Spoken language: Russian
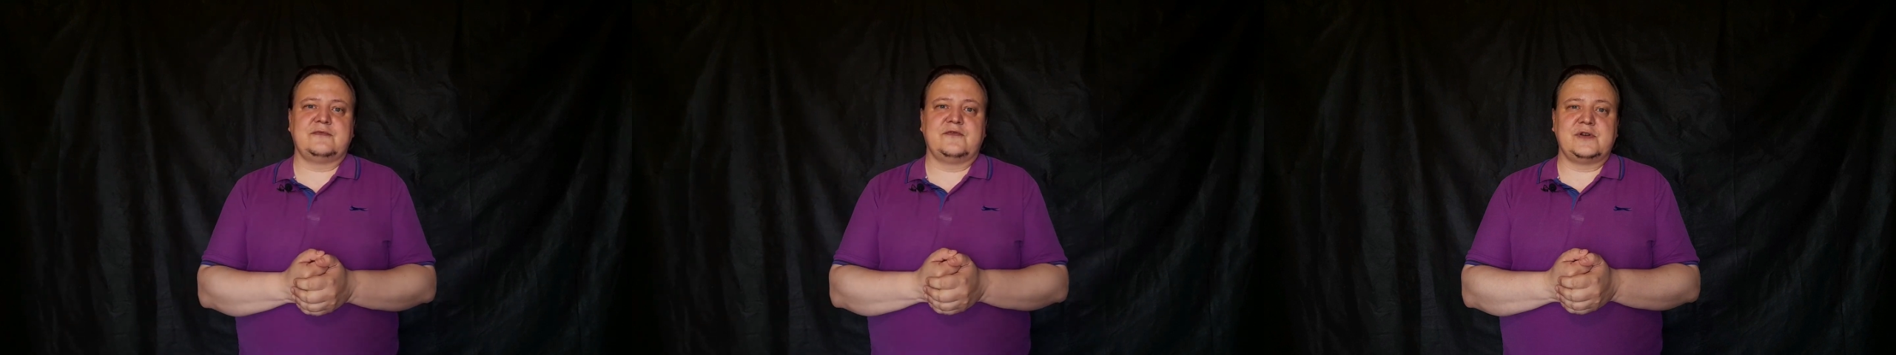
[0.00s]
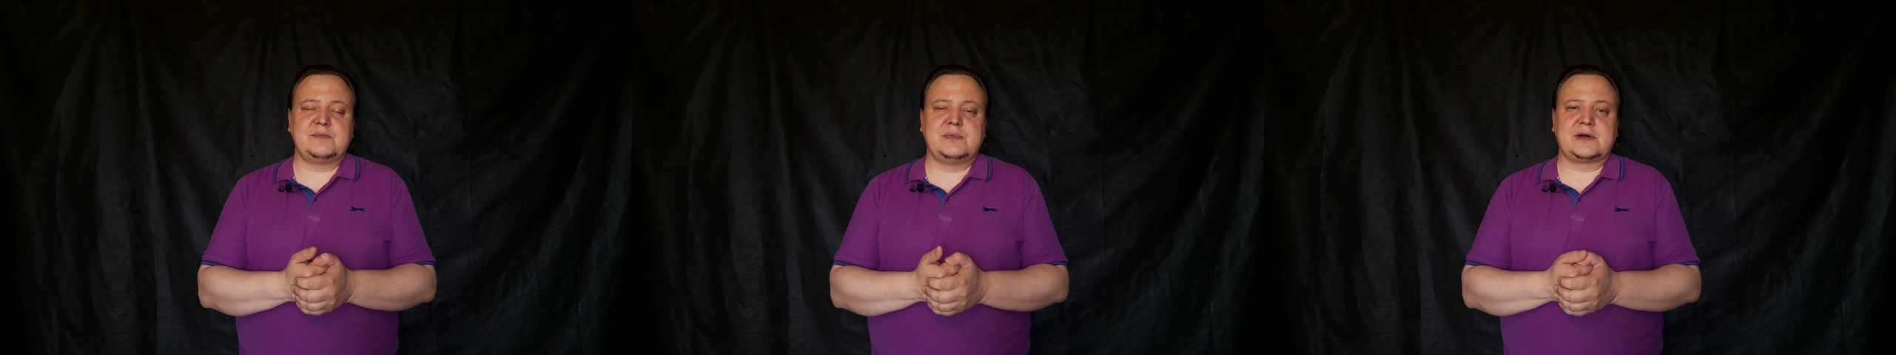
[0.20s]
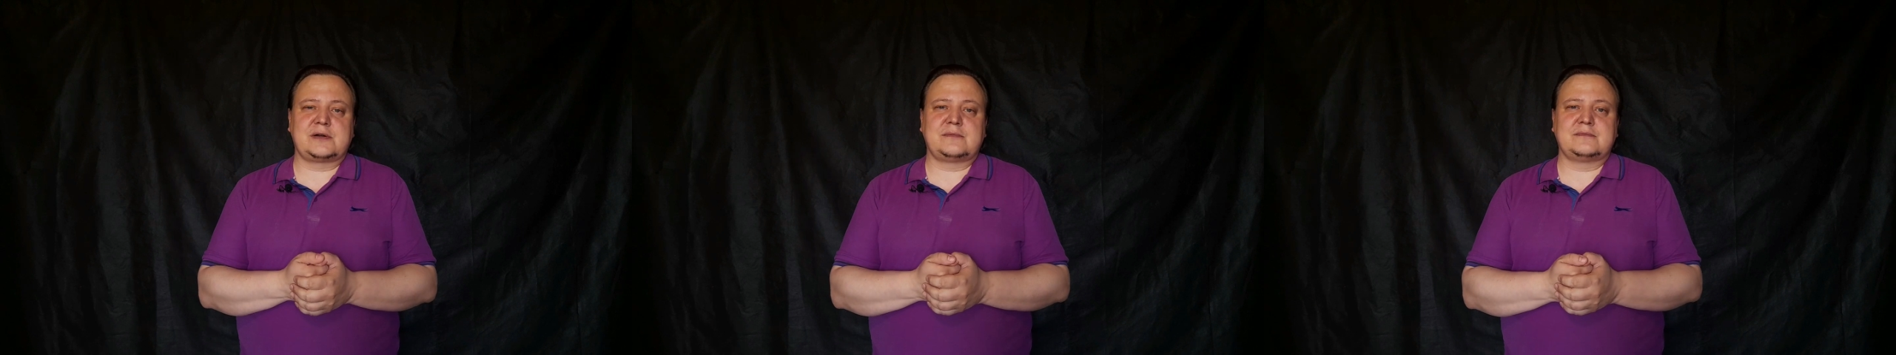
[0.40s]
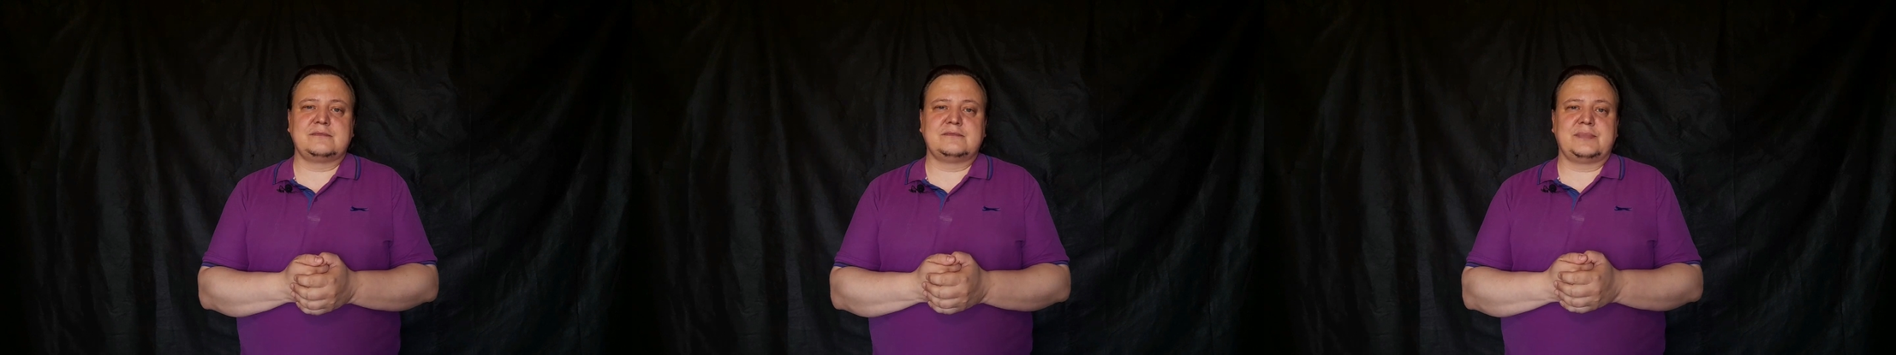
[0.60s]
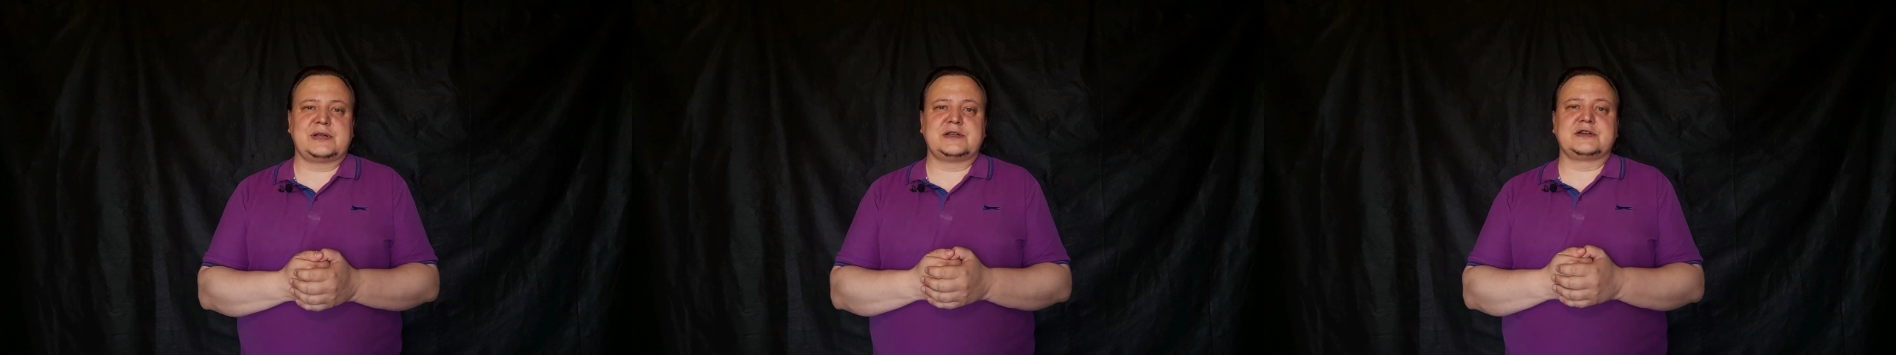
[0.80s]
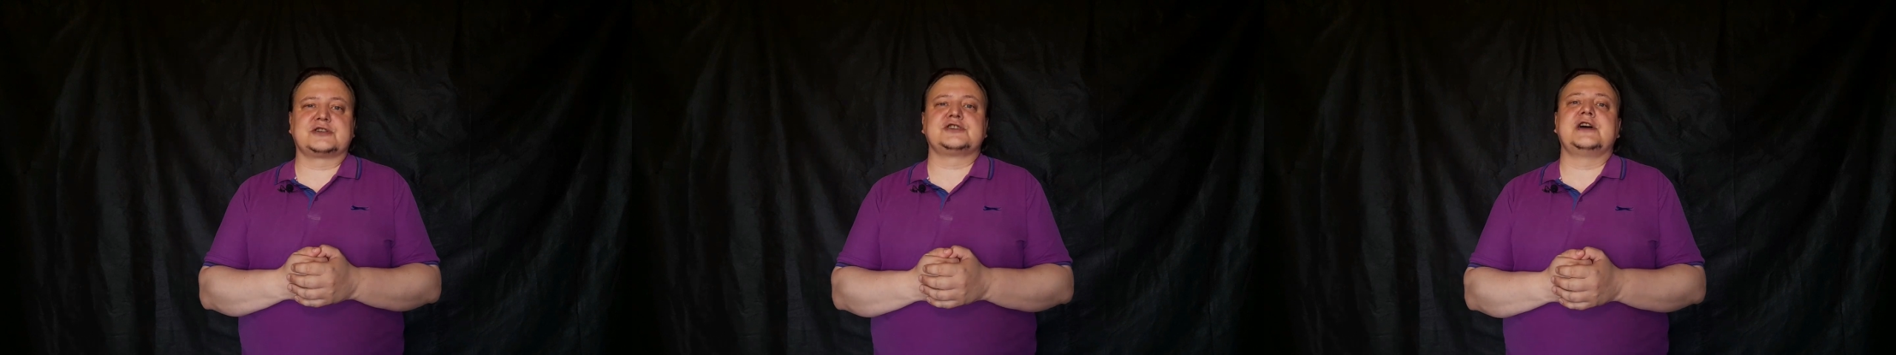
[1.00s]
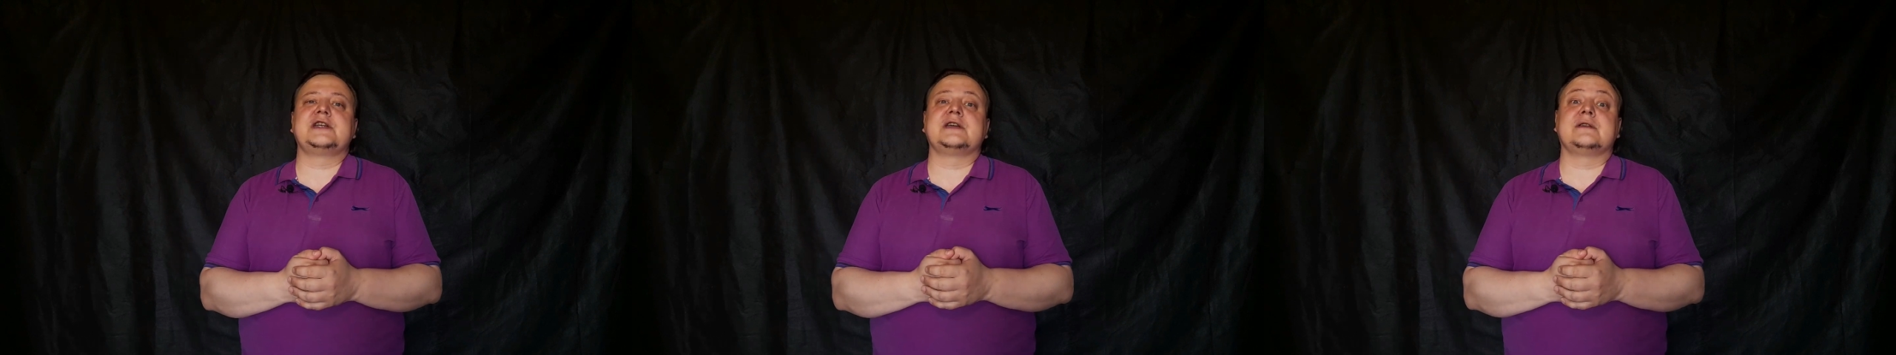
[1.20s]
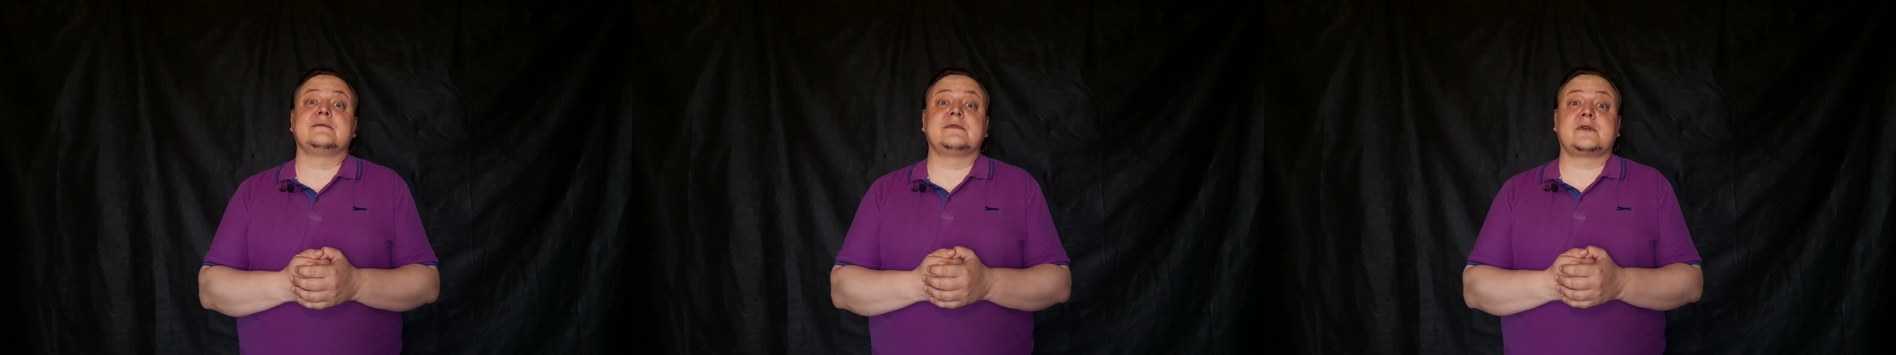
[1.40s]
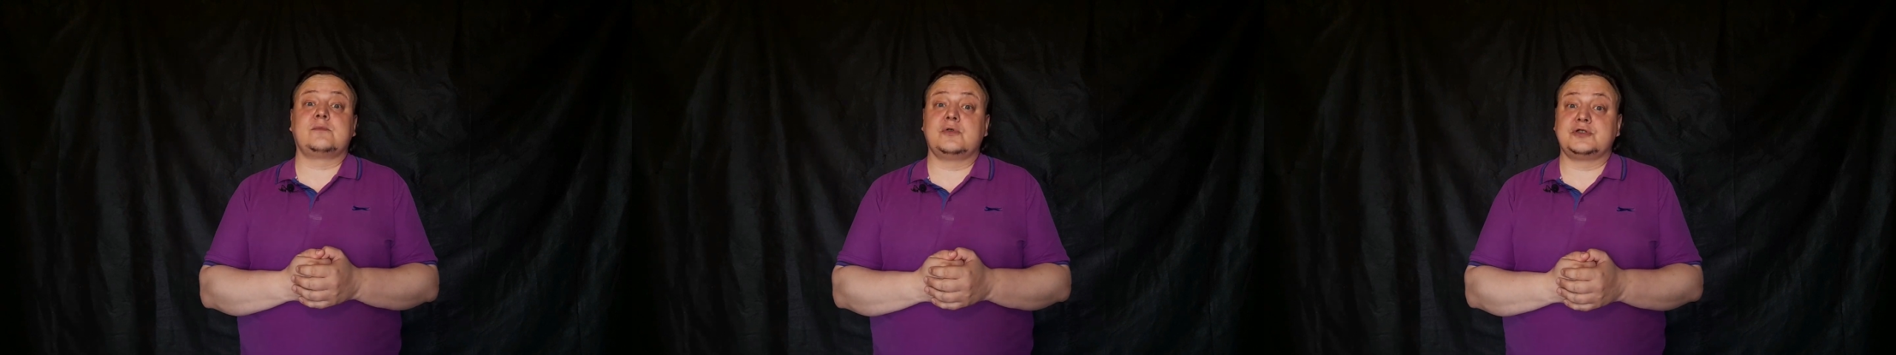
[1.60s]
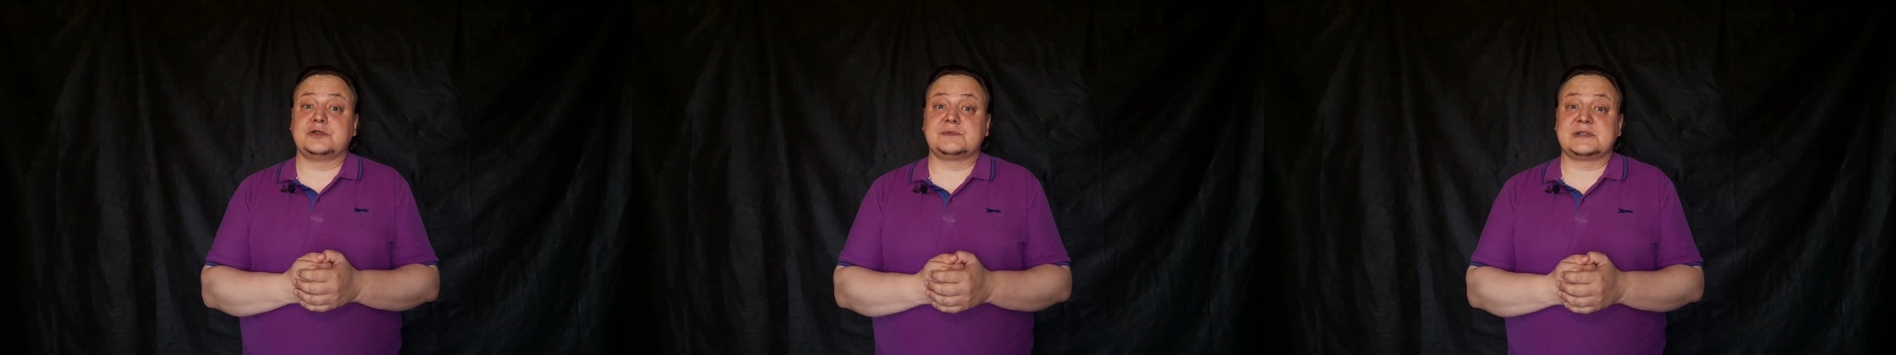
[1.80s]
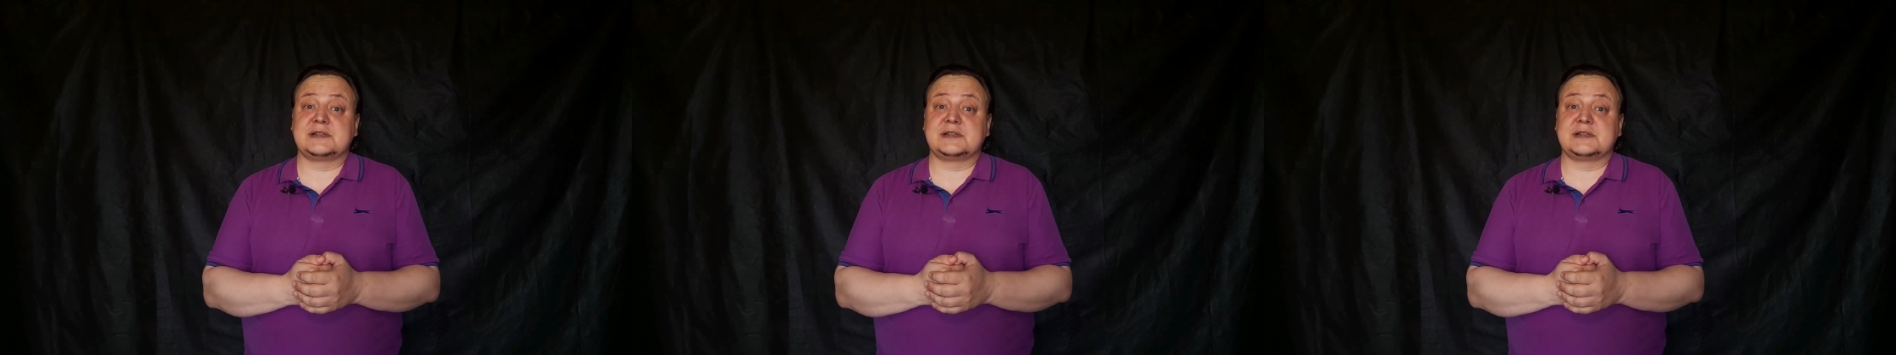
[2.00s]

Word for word: выбором, поддержанием в рабочем